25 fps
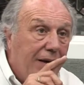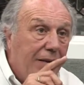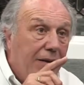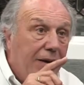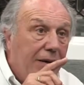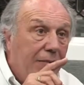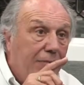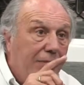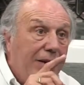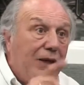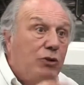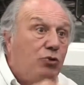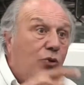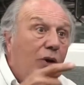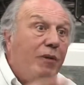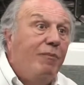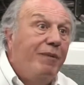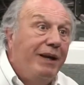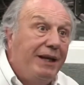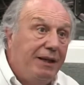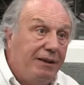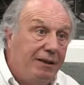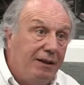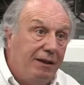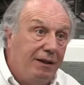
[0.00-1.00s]

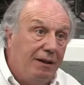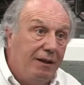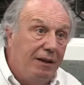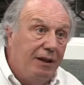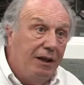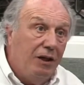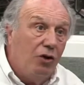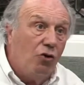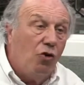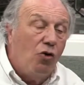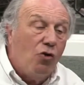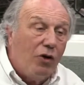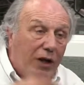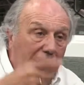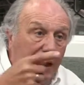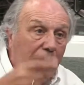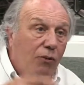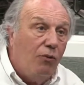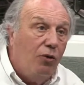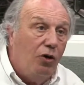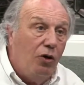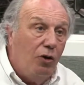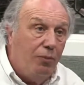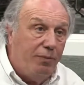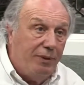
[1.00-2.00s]
mensualmente con cada
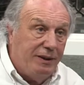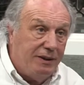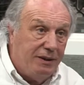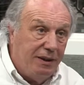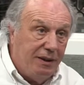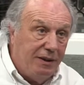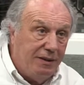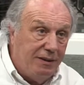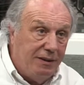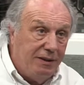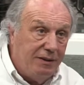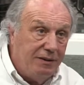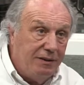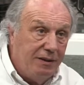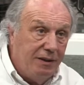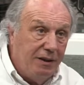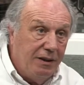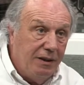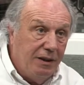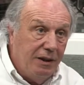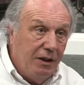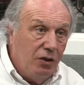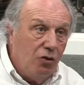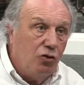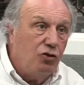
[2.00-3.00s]
uno de los pacientes
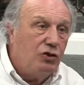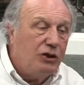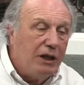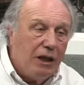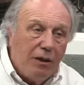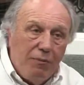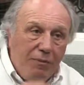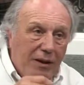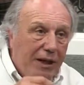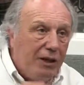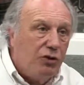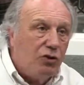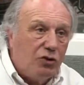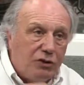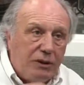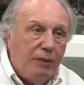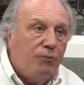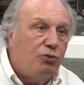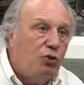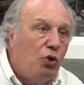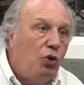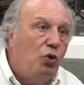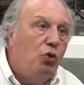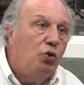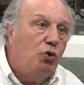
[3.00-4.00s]
conseguimientos
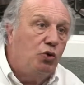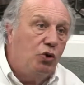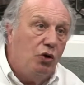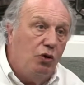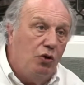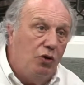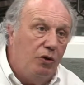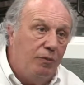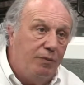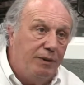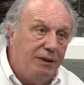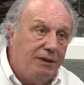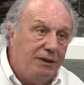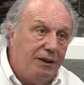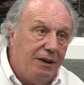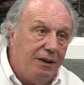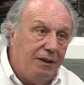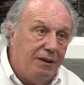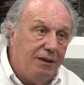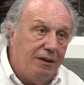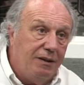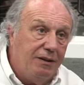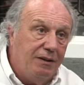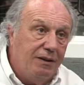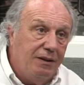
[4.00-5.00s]
absolutos de los pacientes.
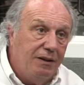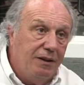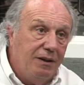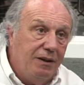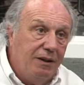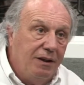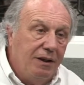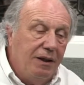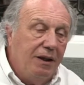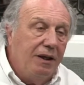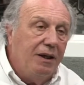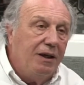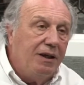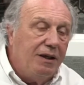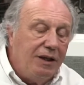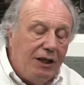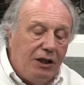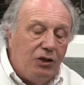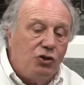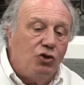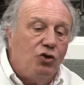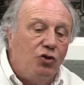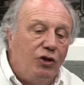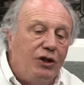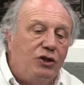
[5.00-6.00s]
Y
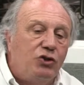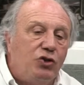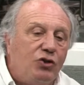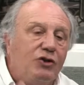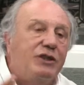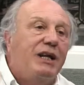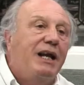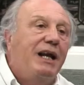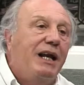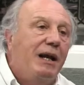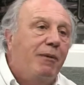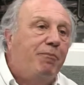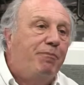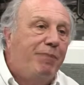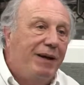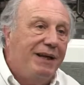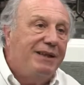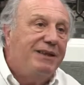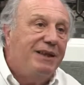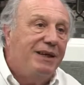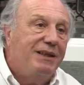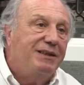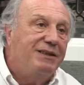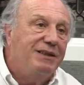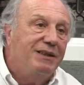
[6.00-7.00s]
eso es otra de las
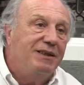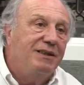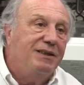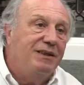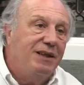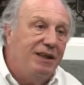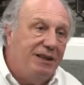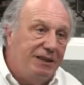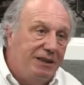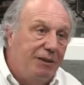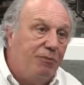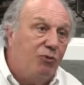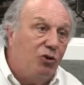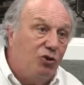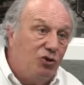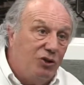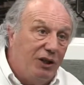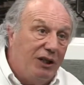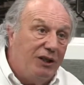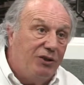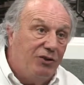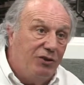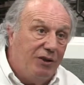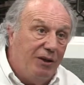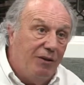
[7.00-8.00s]
patas de ese
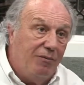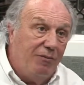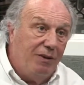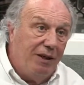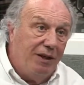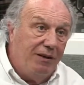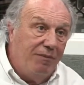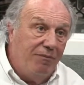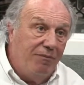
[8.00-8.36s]
proyecto también.